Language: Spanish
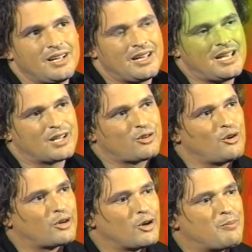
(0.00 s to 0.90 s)
Y eso es
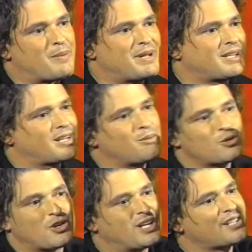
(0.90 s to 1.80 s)
lo que nos permite es como
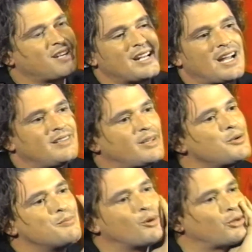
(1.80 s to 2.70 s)
seguir hacia adelante, no
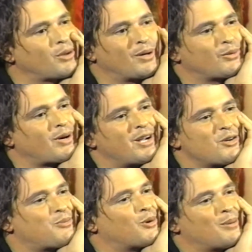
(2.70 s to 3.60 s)
importa cuántos
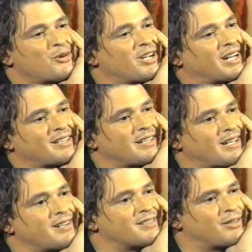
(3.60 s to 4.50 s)
años podamos llegar a
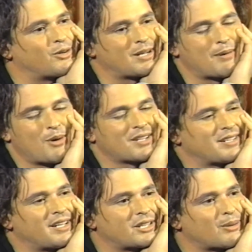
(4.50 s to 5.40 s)
tener, sino que vamos a
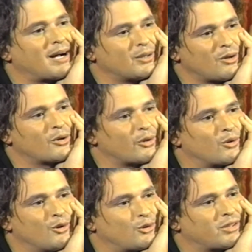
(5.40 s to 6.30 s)
seguir trabajando en lo que nos
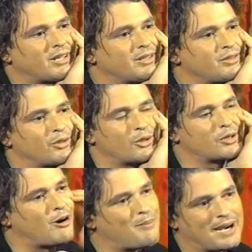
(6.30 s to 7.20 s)
gusta. Yo creo que
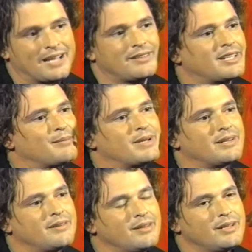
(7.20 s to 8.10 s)
vamos para adelante también.